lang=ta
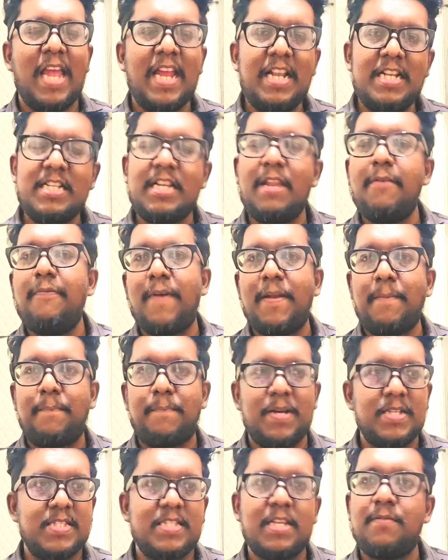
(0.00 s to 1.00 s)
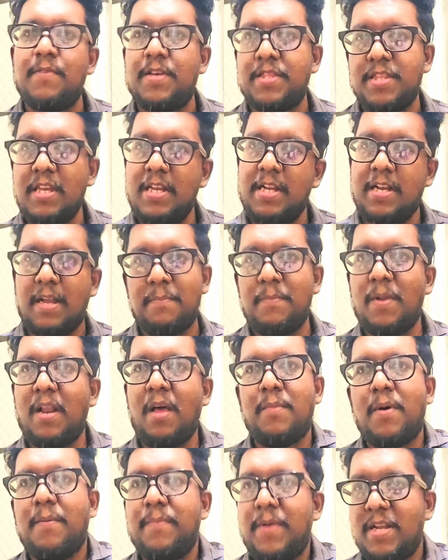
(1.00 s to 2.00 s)
எயிட்டி ஃபைவ் பர்சன்ட் வந்து
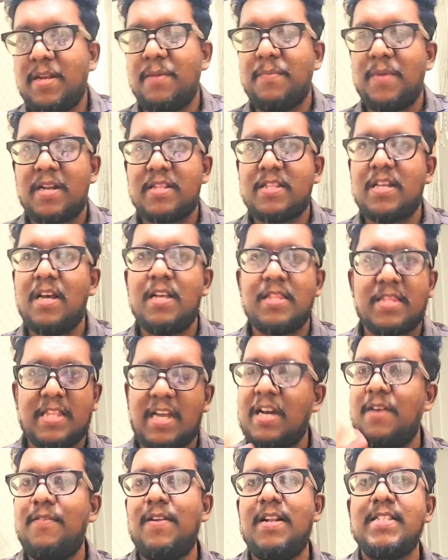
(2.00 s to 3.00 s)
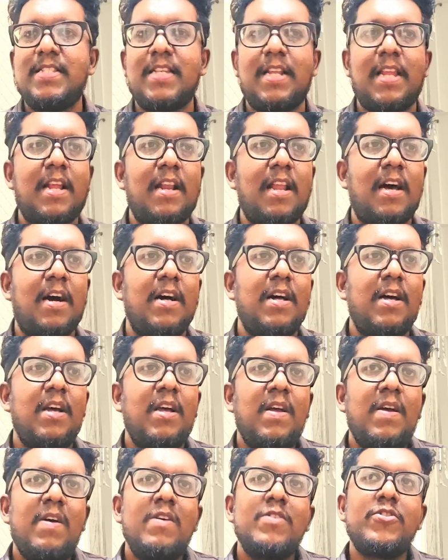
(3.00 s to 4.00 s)
நம்பலாம் அப்படின்ற மாதிரி தான் தகவல் சரிங்களா
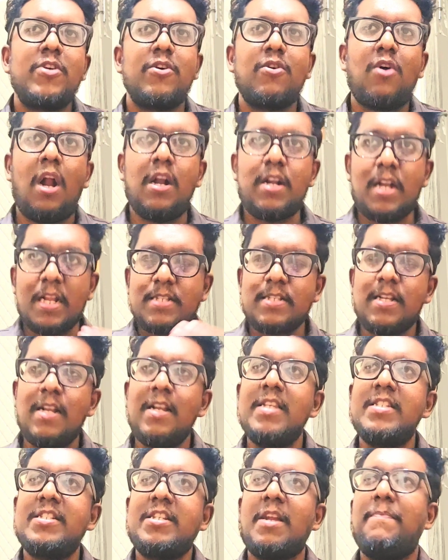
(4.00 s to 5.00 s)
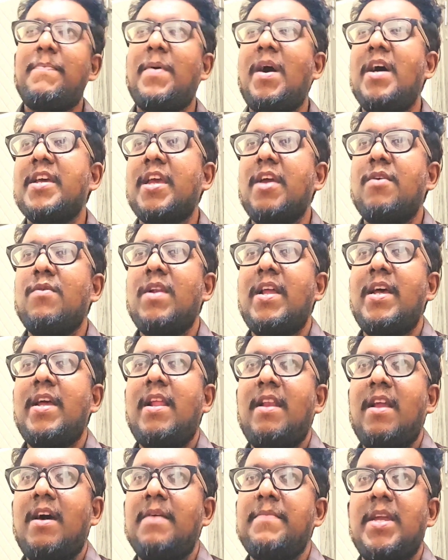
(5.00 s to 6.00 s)
ஸோ கான்டெஸ்டன்ட் லிஸ்ட்டை பார்க்கக்குள்ள
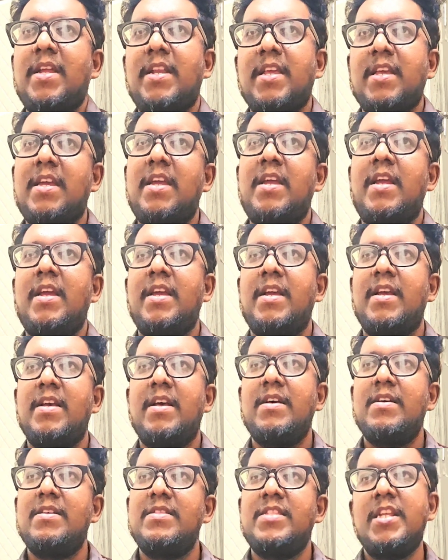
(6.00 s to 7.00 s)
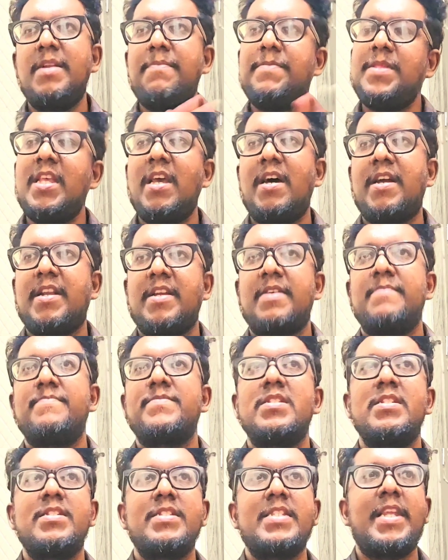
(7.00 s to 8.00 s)
எல்லாமே எனக்கு திருப்தியாக இருக்குது
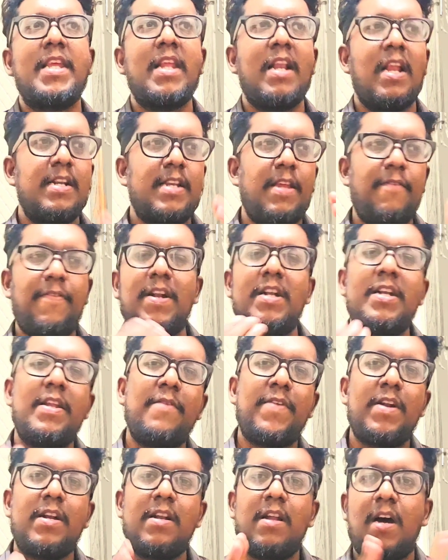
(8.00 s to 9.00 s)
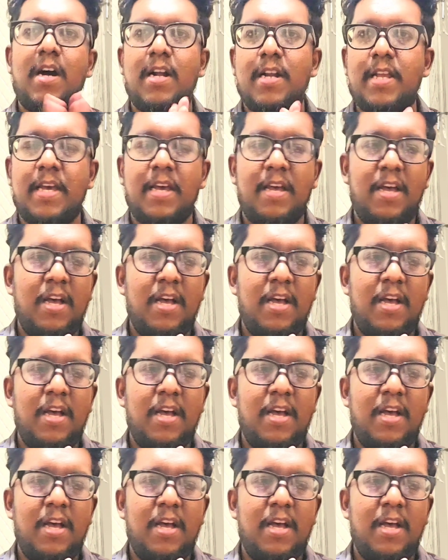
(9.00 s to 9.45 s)
சரிங்களா டிஃப்ரெண்ட் டிஃப்ரெண்டான